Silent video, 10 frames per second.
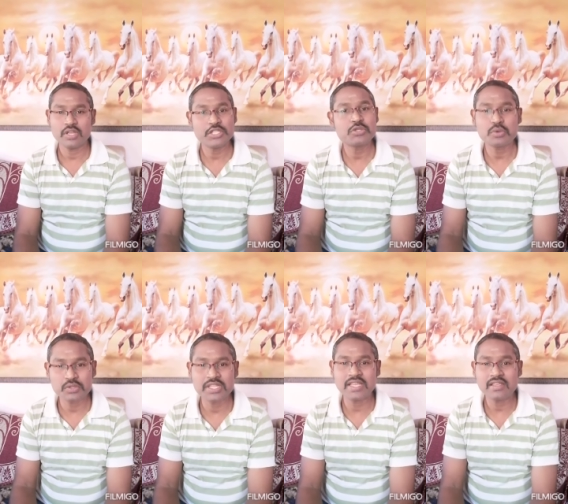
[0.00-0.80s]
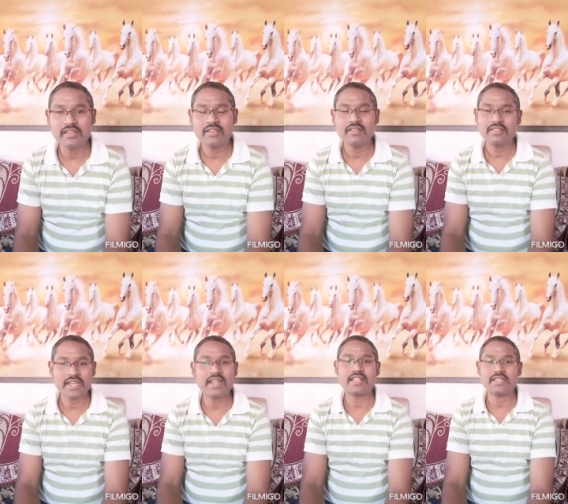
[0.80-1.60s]
ఎంచుకుంది
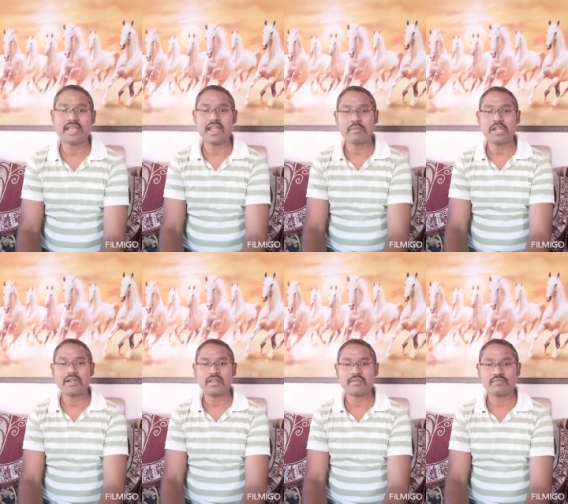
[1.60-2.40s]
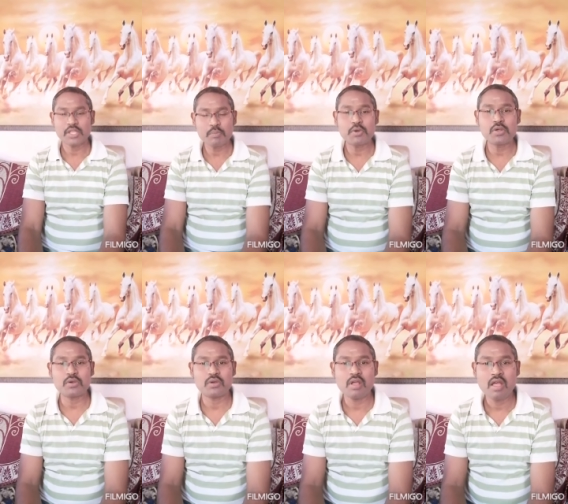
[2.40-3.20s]
తిన్నది అనమాట ఇప్పుడు
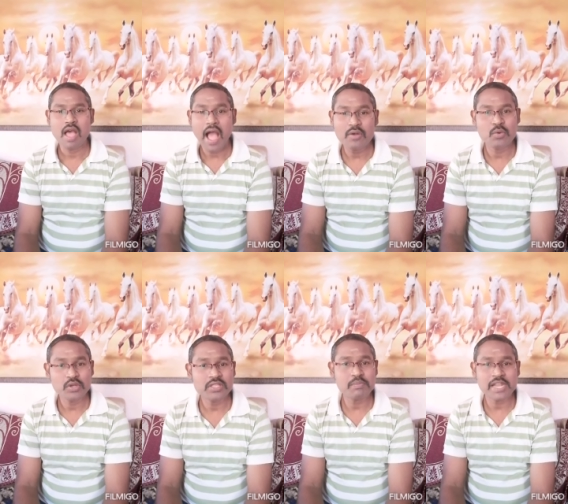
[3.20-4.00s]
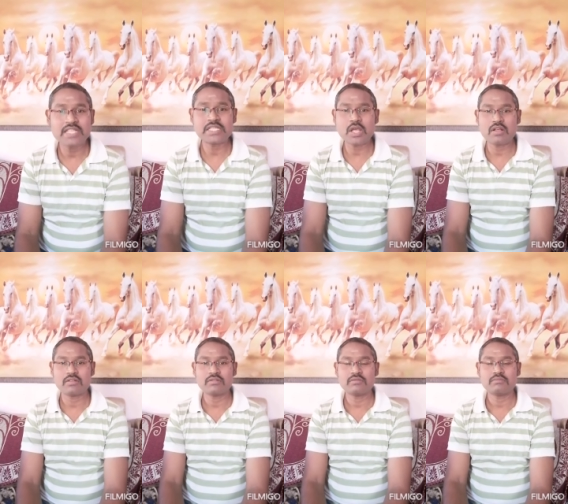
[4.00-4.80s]
ఆ కోతి ప్లేస్లో
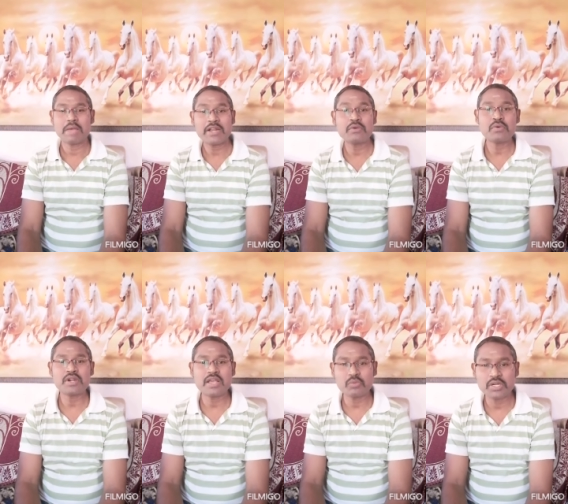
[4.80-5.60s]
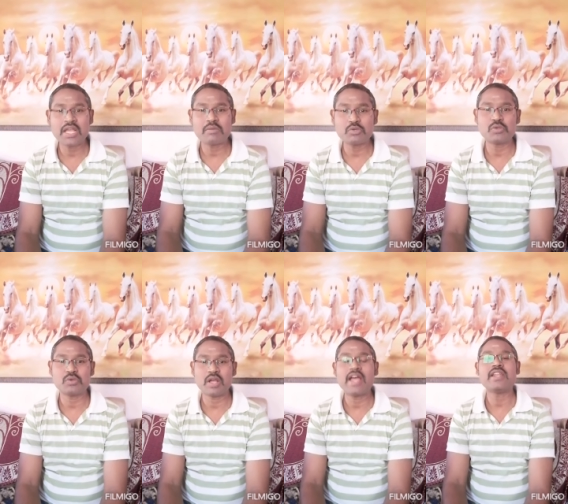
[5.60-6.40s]
మనం కూడా ఉన్నాము
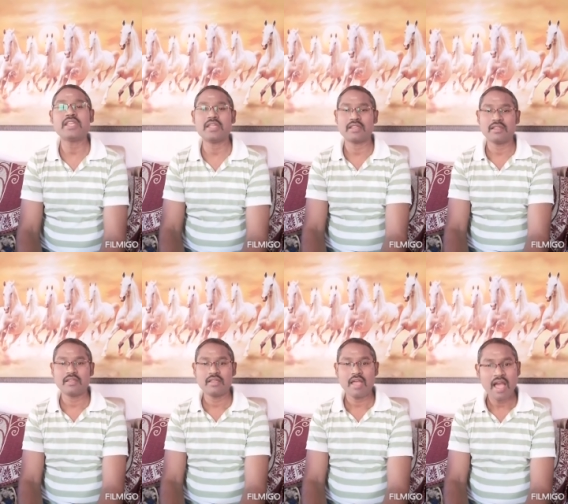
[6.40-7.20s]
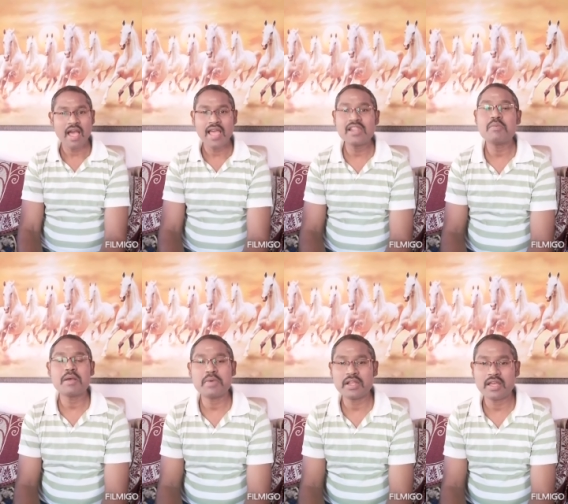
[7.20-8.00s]
అని ఆ
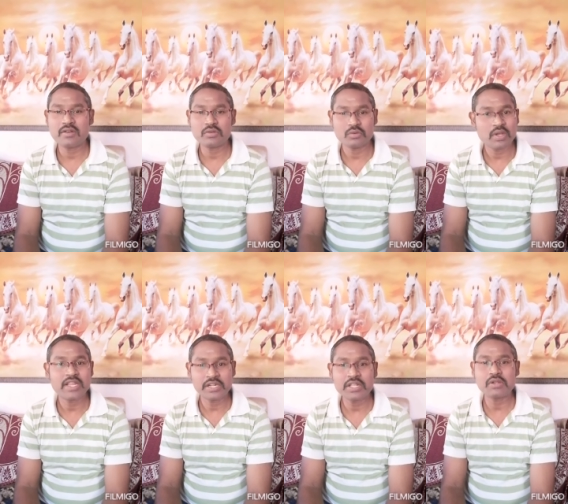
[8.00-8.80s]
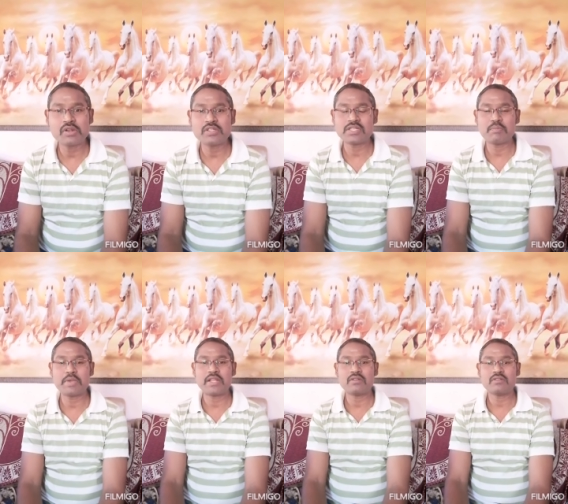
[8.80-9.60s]
అలీబాబా గారు ఒక ఇంటర్వ్యూలో
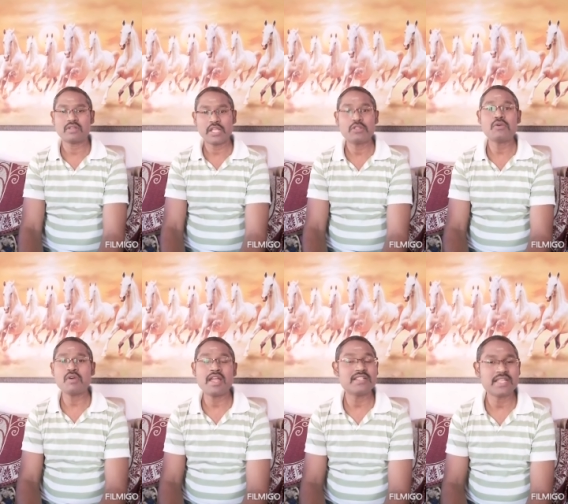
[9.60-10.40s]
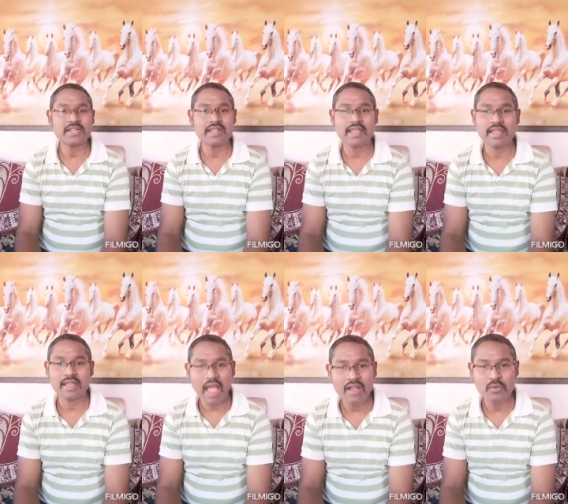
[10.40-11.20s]
చెప్పారు ఎందుకు అనేసి అంటే
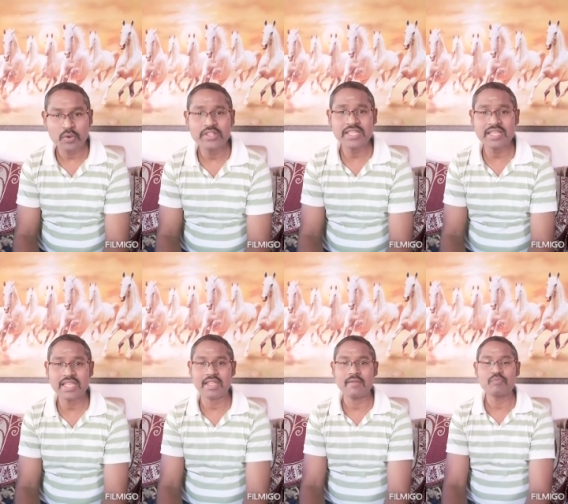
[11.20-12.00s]
ఆ కోతికి